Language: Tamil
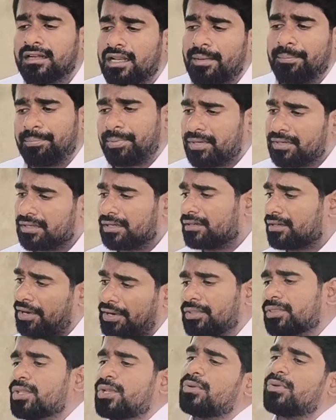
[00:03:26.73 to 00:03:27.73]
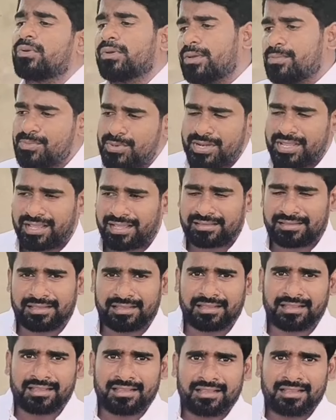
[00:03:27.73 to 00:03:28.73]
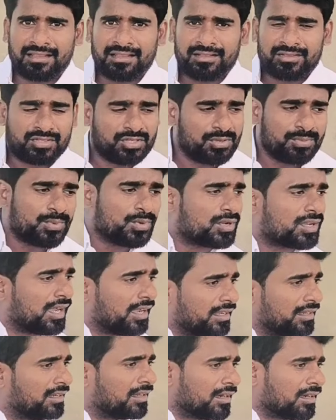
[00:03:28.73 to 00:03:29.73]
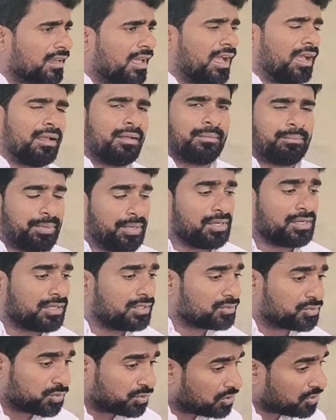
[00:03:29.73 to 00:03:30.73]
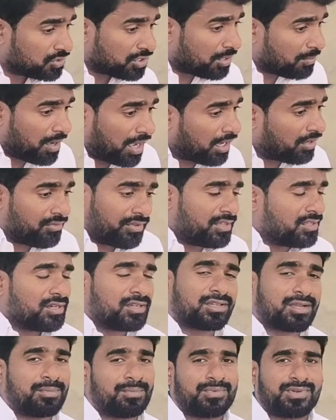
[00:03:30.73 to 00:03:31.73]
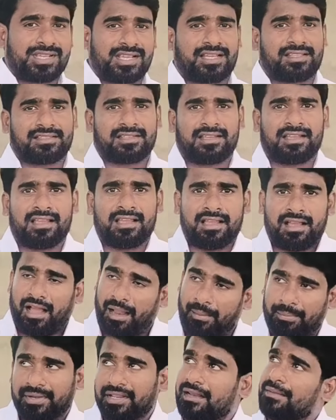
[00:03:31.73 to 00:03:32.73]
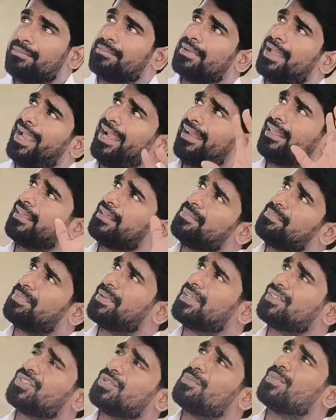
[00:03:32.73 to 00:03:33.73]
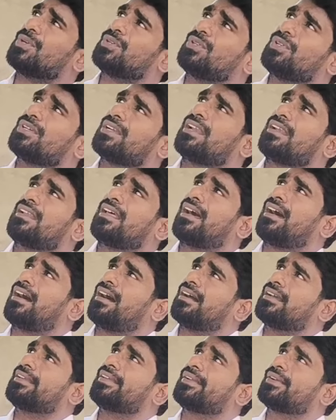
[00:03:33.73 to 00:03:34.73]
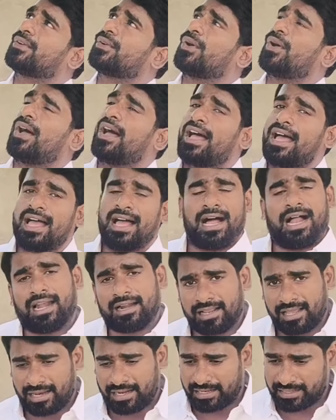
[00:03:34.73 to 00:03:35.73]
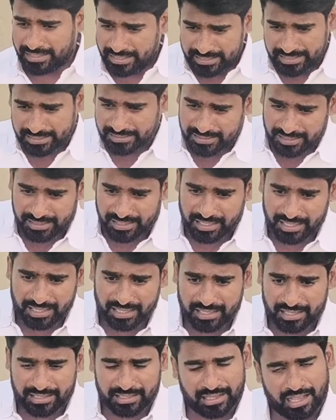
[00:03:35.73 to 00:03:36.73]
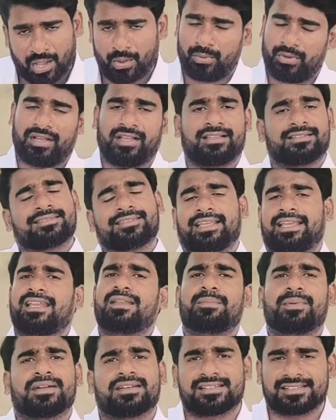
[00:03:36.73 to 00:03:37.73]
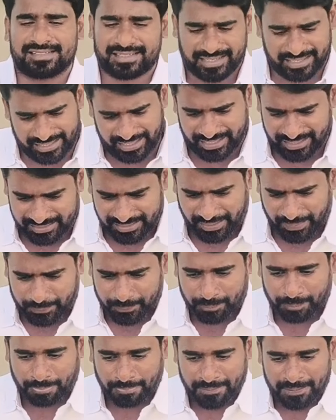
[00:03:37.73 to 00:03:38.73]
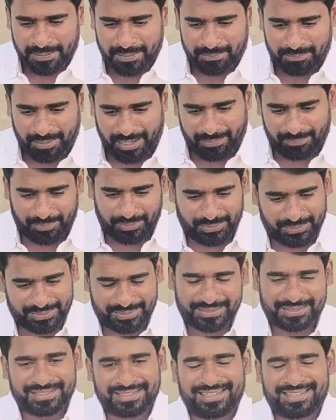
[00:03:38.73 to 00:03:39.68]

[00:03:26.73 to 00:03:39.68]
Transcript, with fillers: இல்லைன்னா பெண்கள் நடந்திருக்கவே முடியாது திமுக இல்லைன்னா பெண்கள் சுதந்திரமாகவே இருக்க முடியாது அப்படியெல்லாம் மேடைக்கு பேச மட்டும் நல்லா இருக்கும் ஆனால் நிஜத்தில் அவங்க செயல்படுறது கிடையாது பார்ப்போம்